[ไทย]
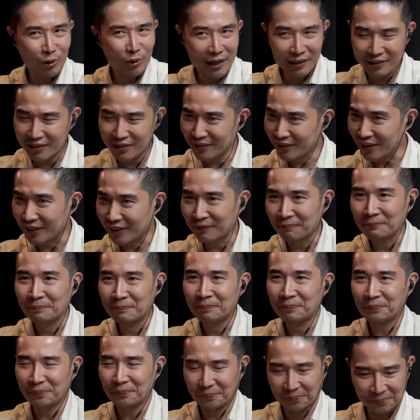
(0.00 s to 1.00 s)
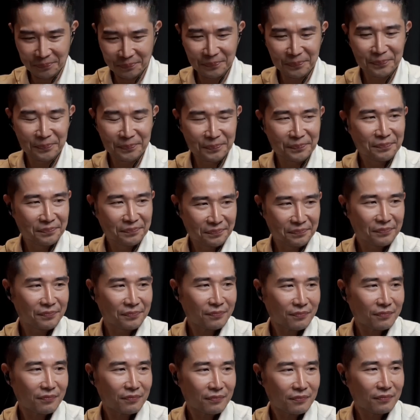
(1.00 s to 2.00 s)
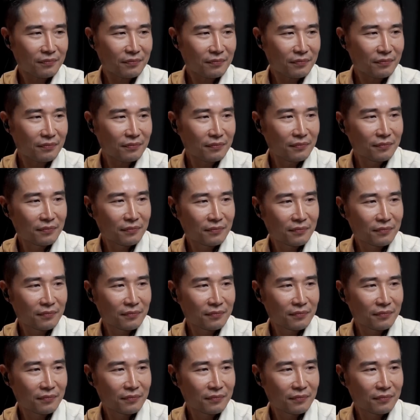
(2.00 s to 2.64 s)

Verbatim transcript: แล้วจริงๆมันเอาแล้วจริงๆคือในสังคม